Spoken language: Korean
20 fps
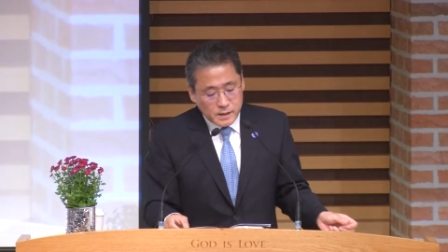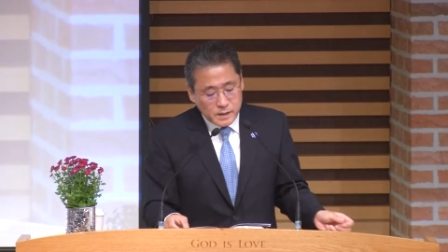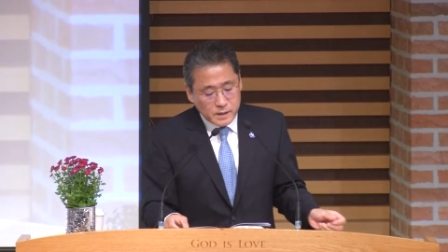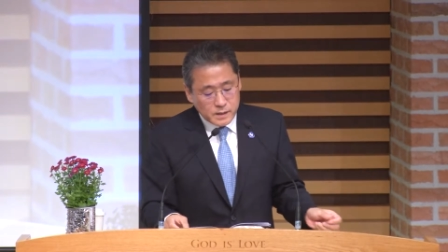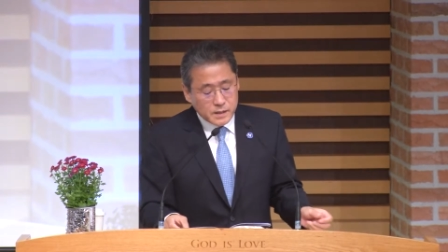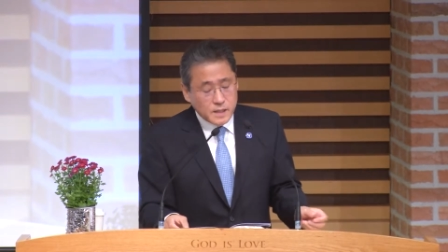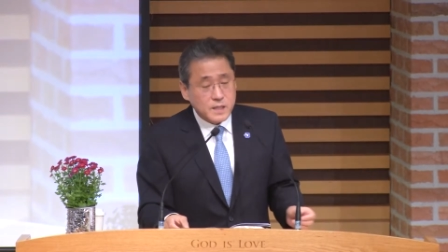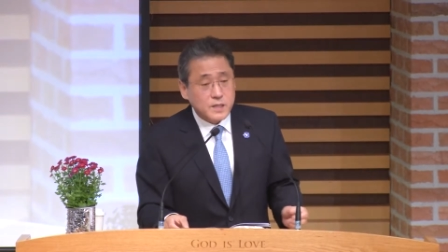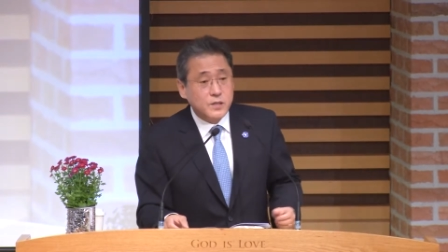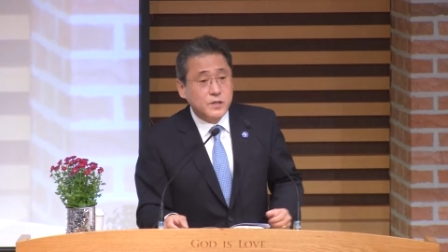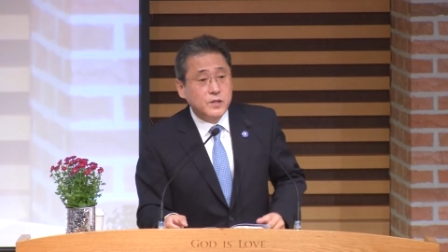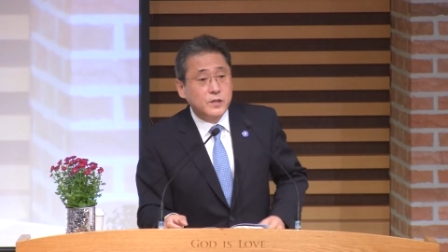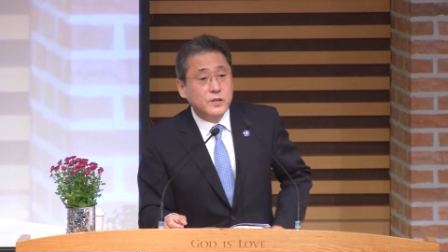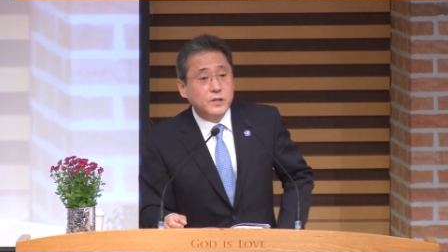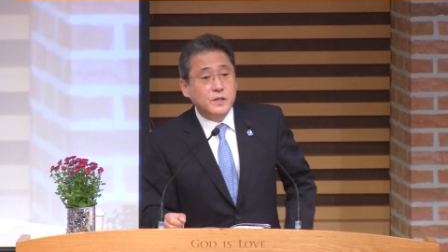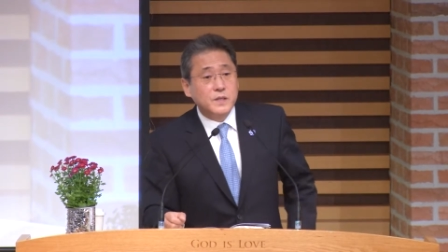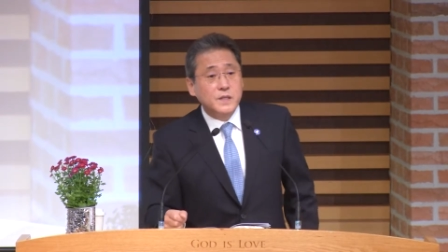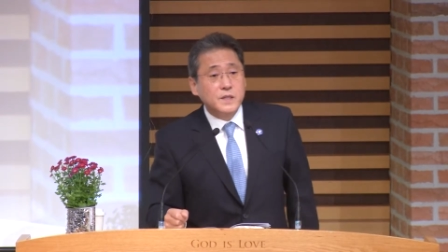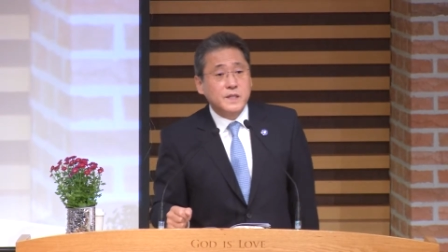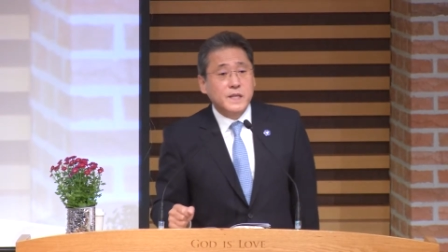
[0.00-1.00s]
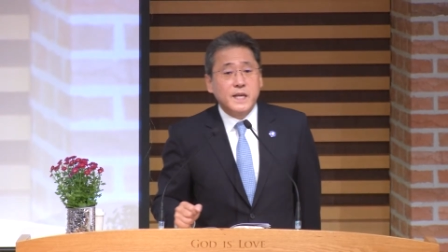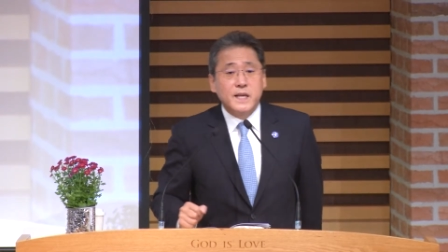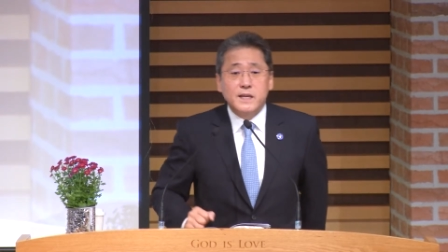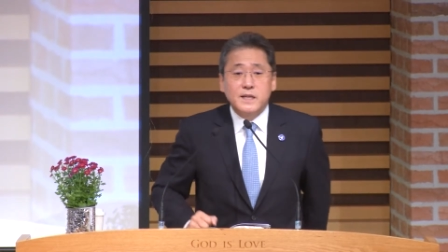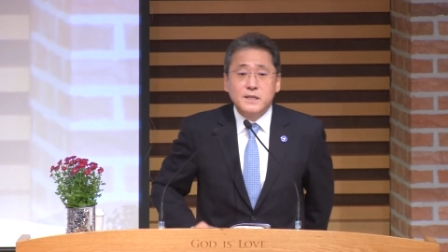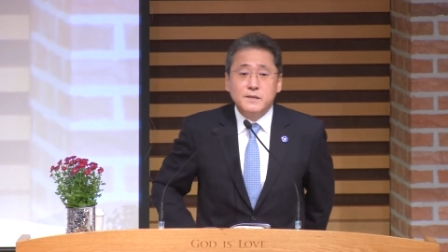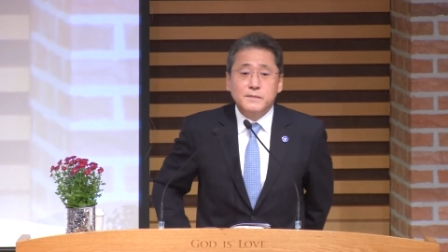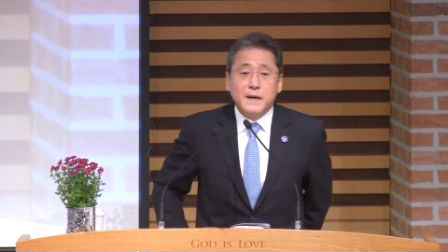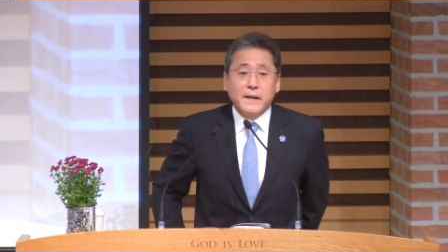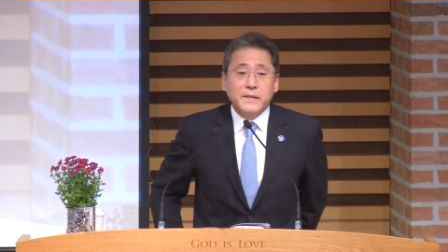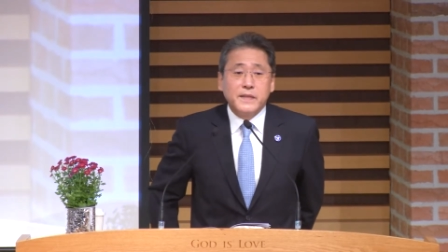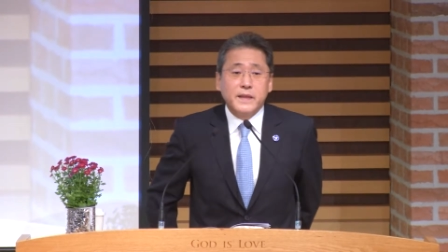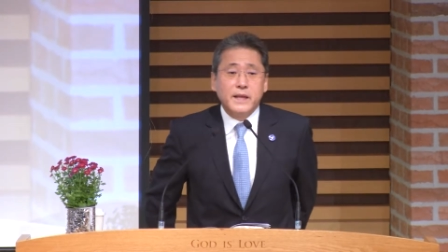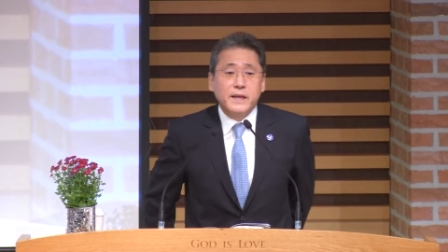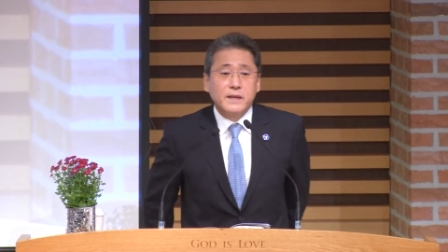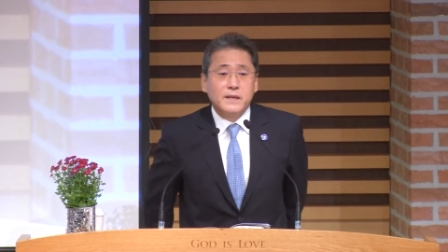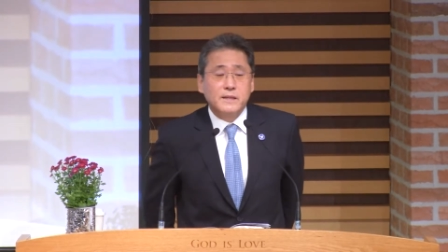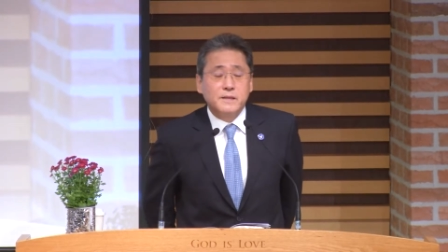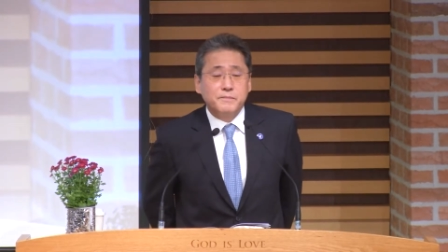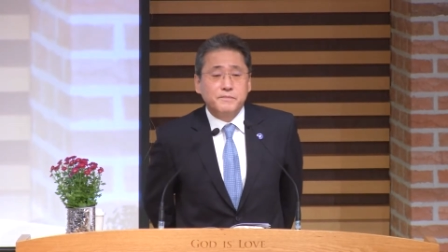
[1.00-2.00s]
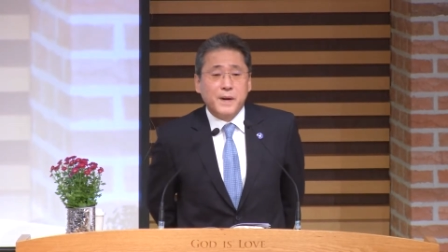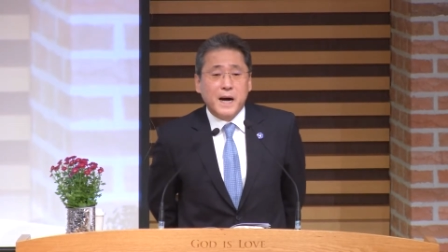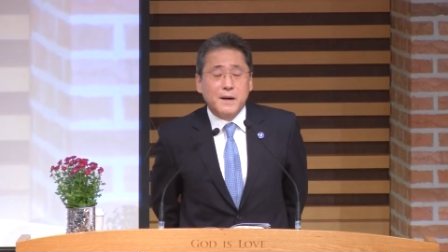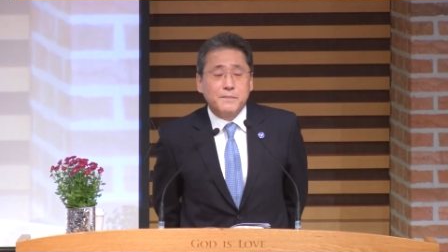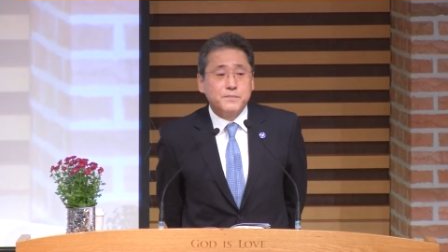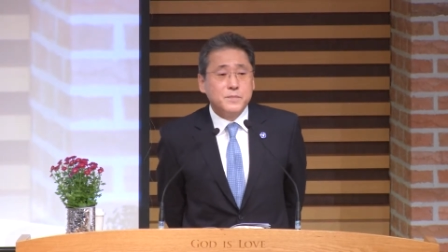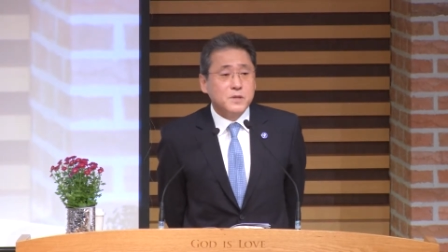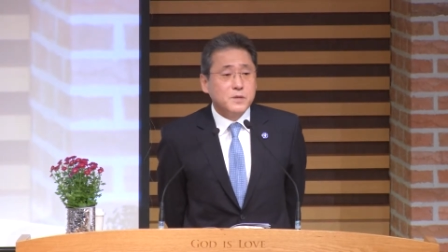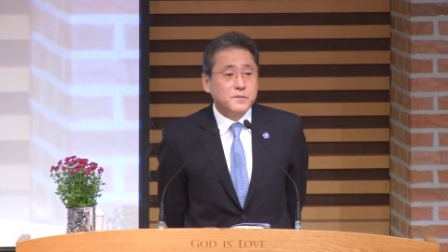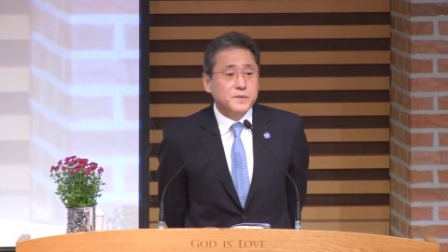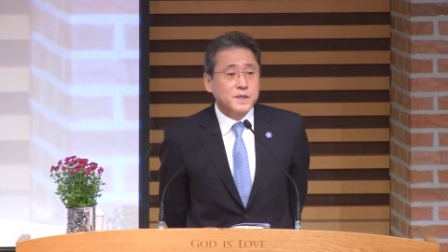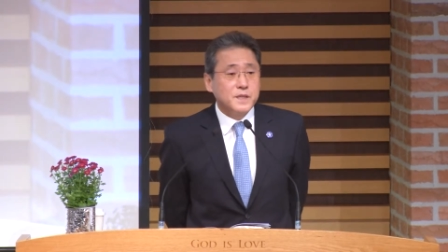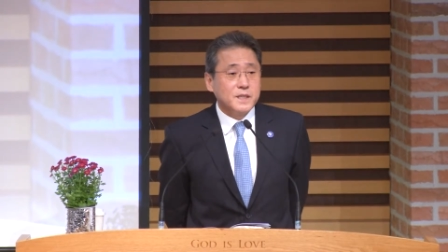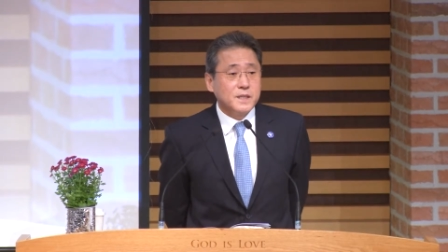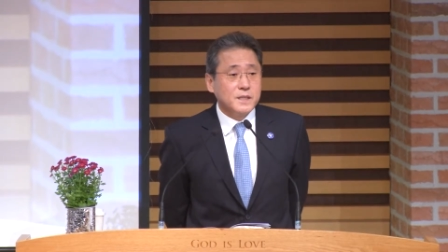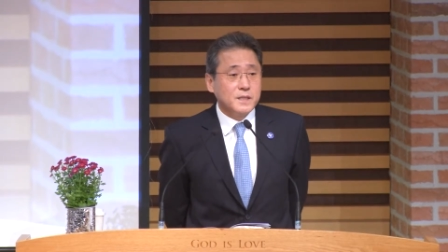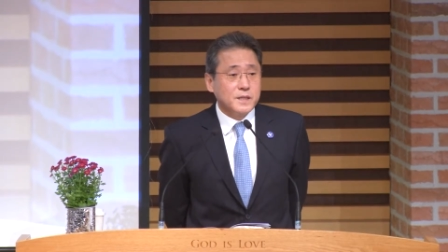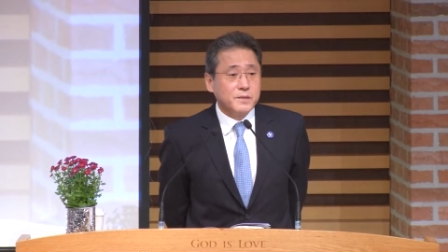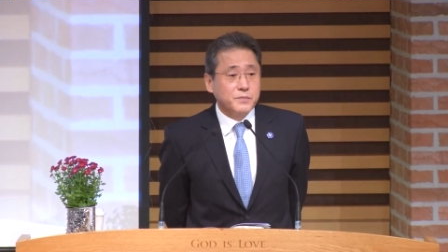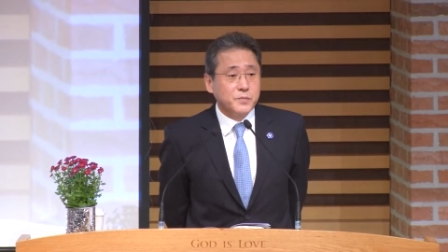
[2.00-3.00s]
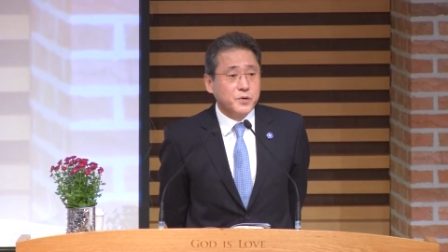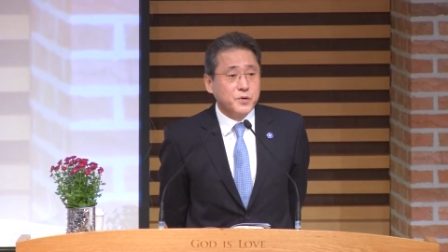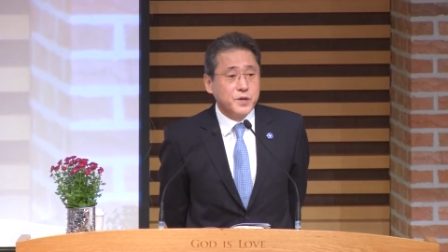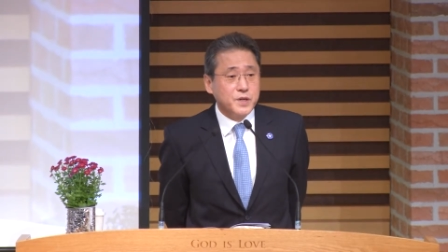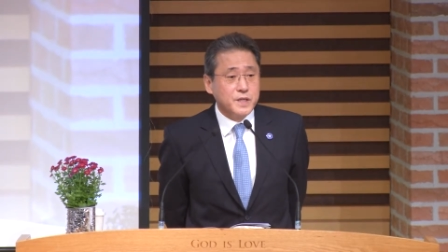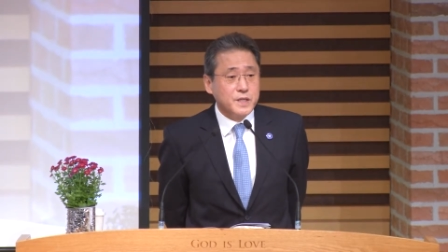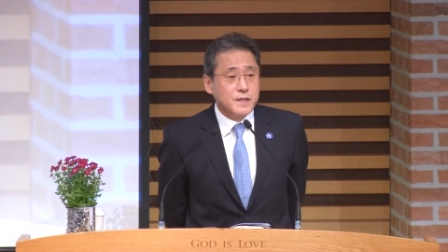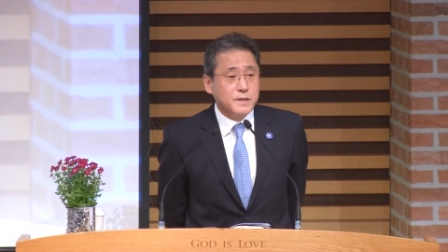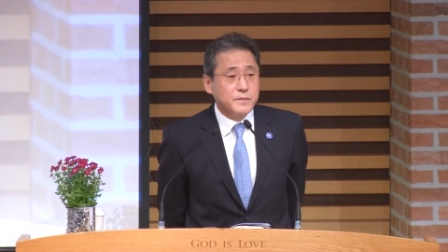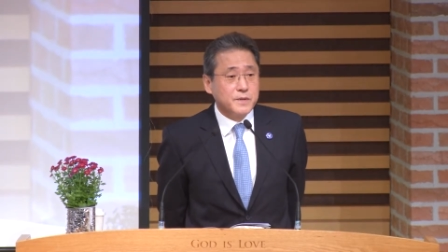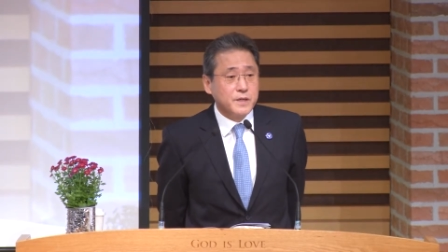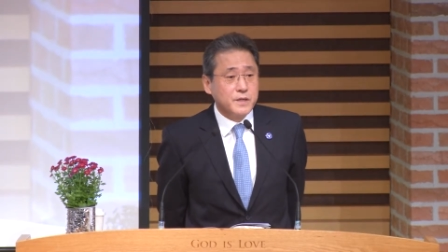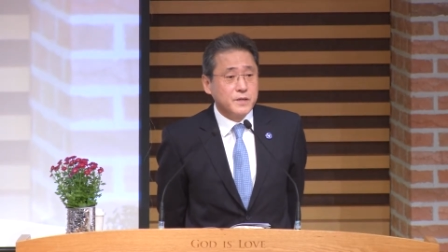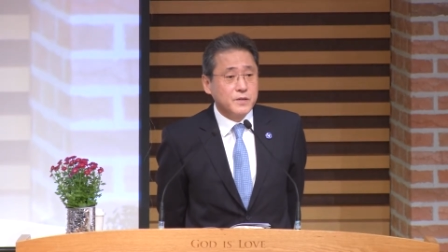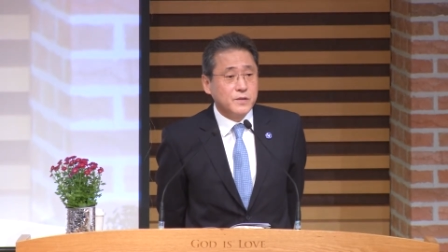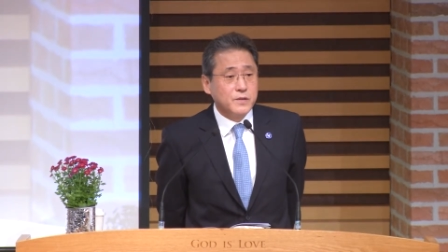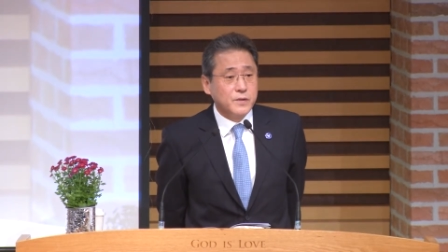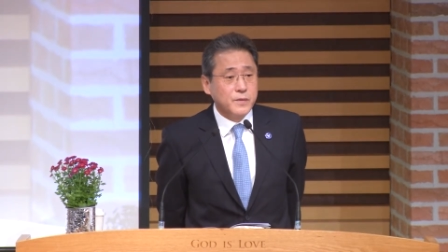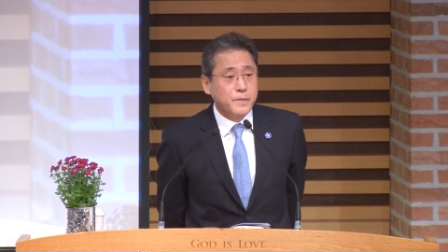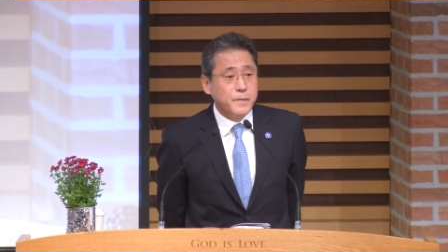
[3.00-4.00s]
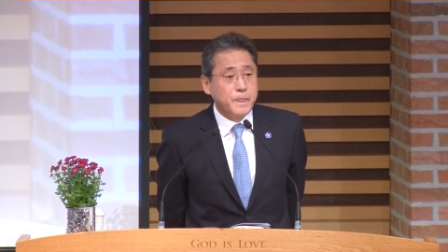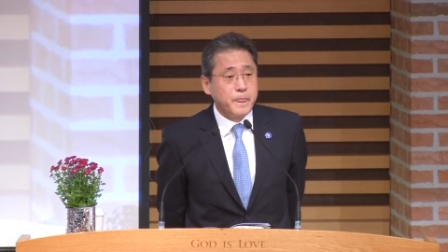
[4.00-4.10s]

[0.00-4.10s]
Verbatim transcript: 그래서 세금 안 내는 방법이 뭐였냐면요.